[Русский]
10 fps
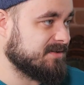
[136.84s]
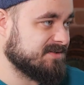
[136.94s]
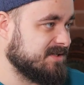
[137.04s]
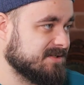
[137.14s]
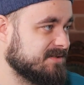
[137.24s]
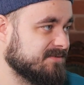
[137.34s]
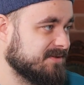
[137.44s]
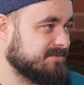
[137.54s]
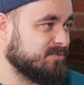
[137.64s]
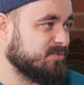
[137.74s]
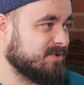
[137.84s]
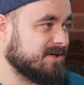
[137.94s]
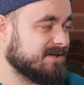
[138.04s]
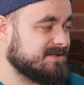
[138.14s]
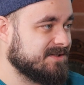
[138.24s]
ты с детства
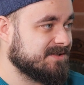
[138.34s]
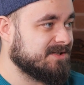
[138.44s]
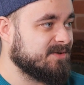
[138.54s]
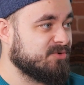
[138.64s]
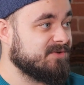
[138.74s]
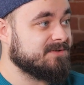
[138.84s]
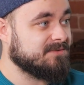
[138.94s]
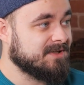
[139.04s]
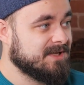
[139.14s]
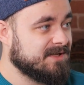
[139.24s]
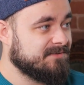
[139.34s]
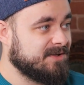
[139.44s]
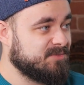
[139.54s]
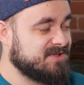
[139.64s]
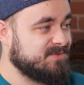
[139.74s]
как раз-таки так и проводил
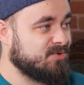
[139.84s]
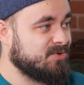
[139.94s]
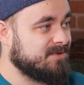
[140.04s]
время с ну, семьей. Ну, у